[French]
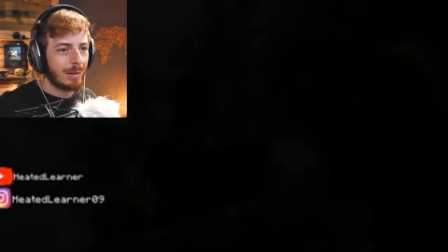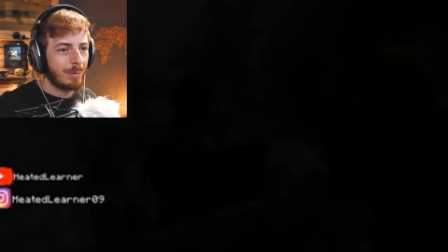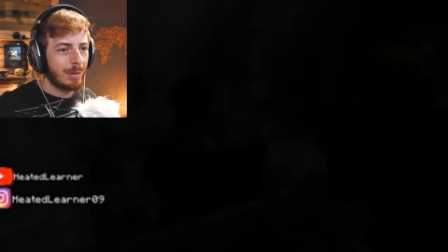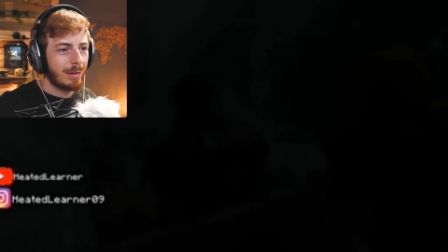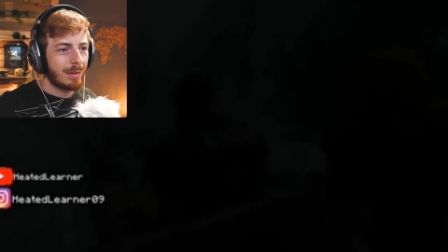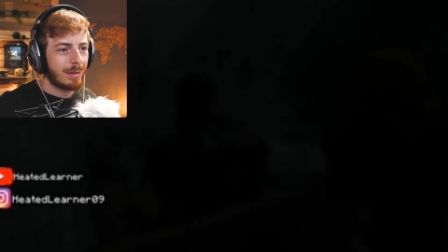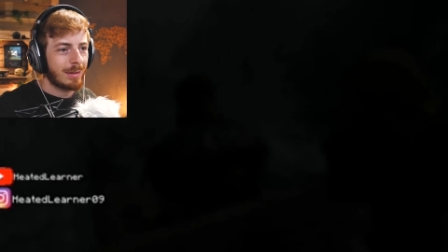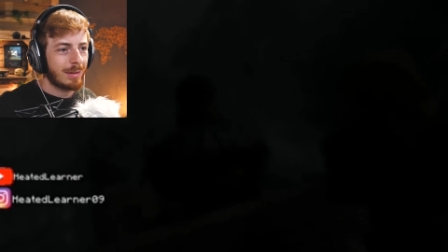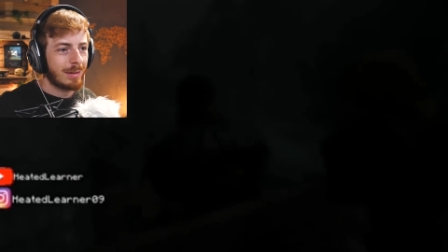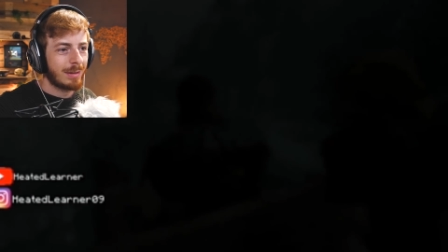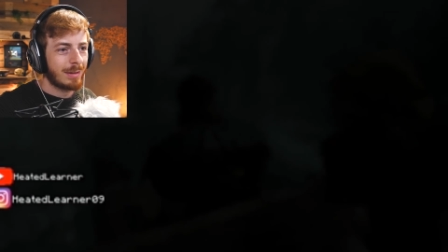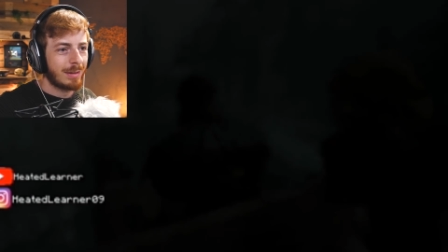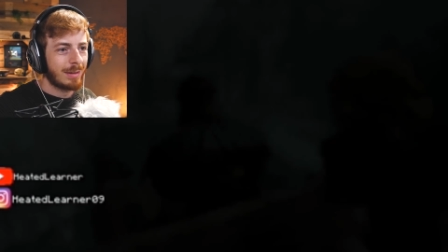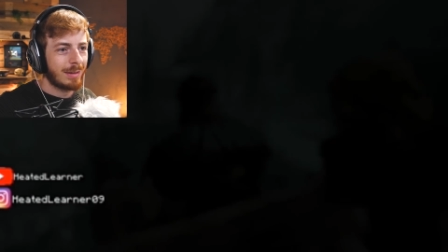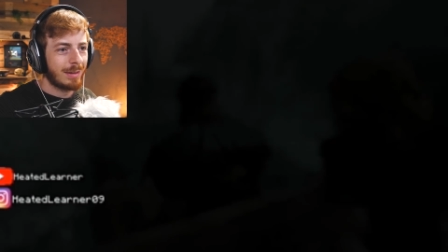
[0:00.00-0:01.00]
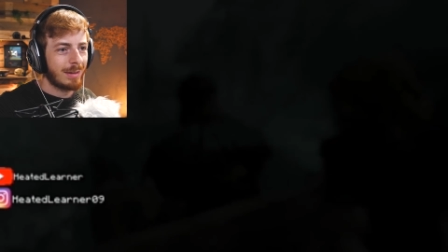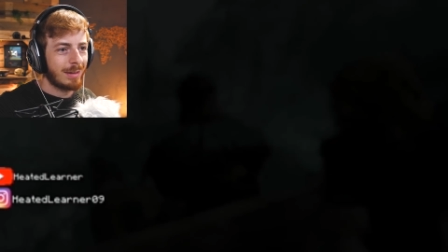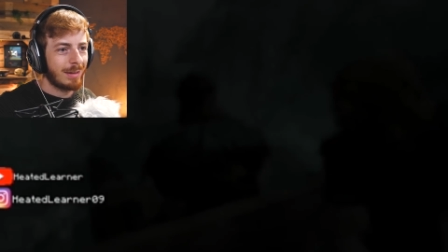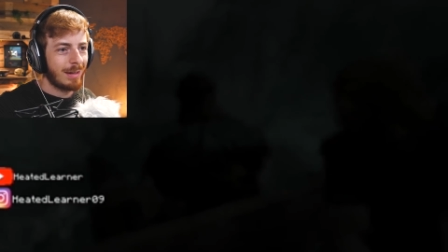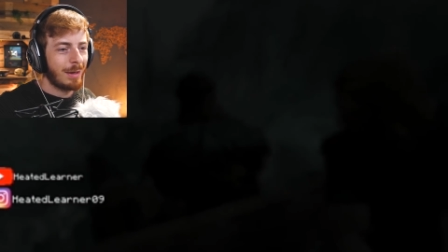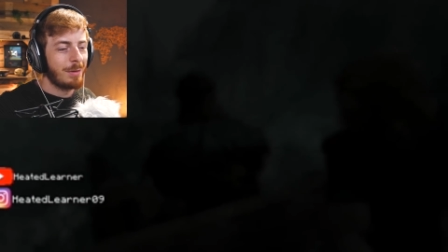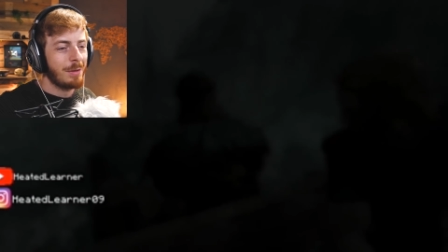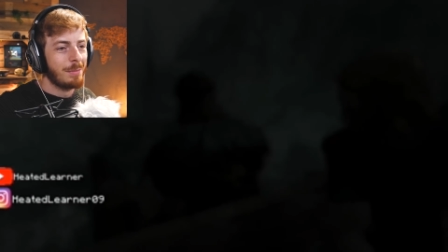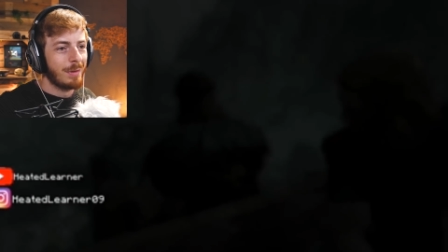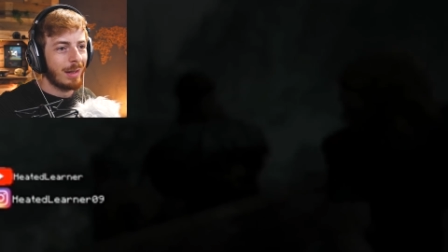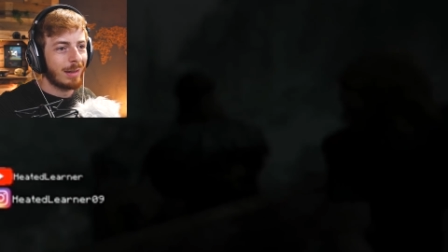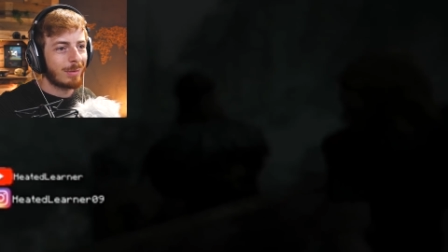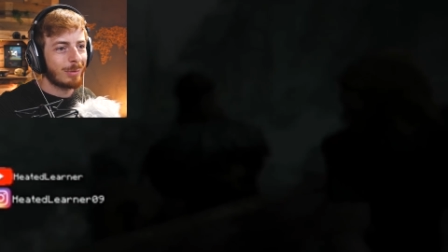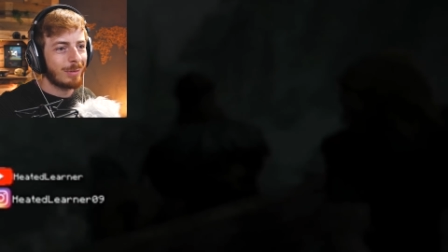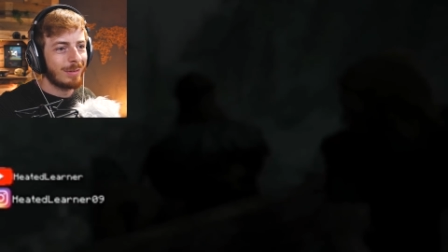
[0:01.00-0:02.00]
What Ah oui, mais il
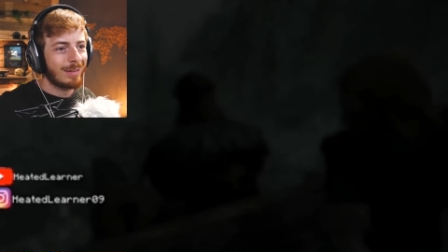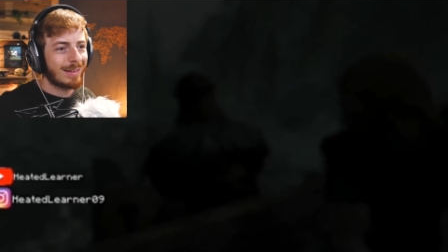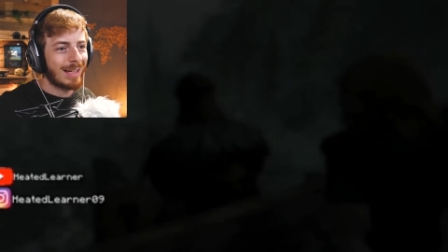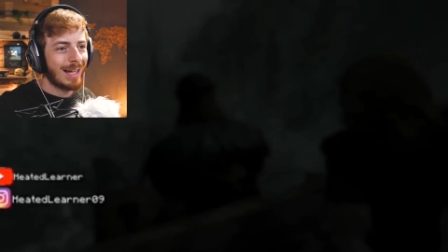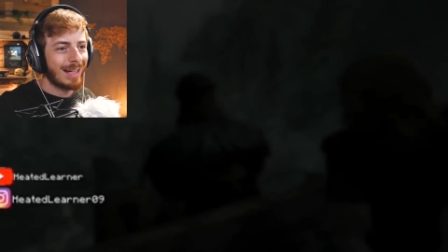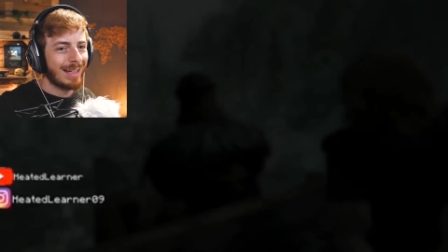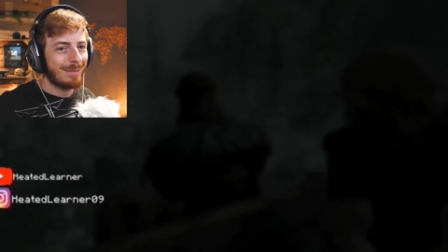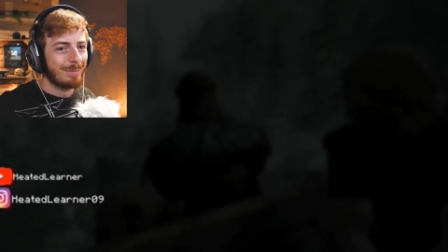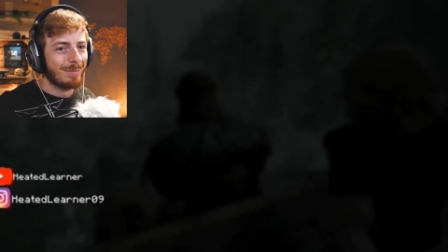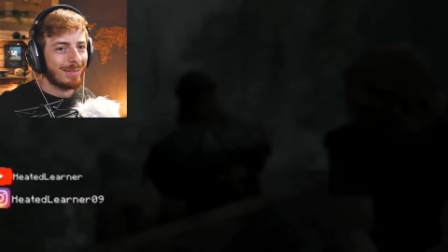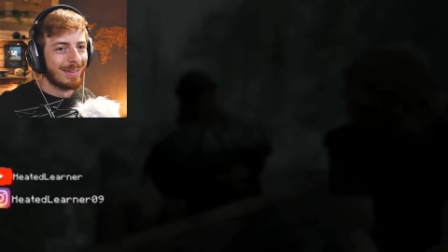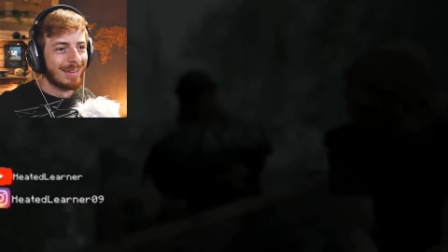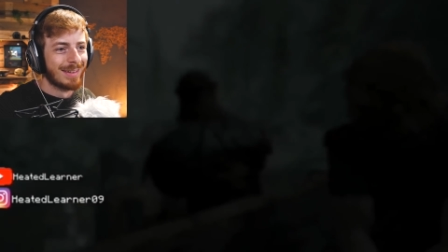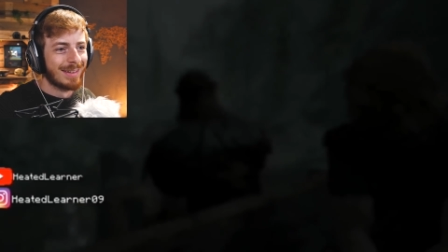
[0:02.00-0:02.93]
a de Skyrim.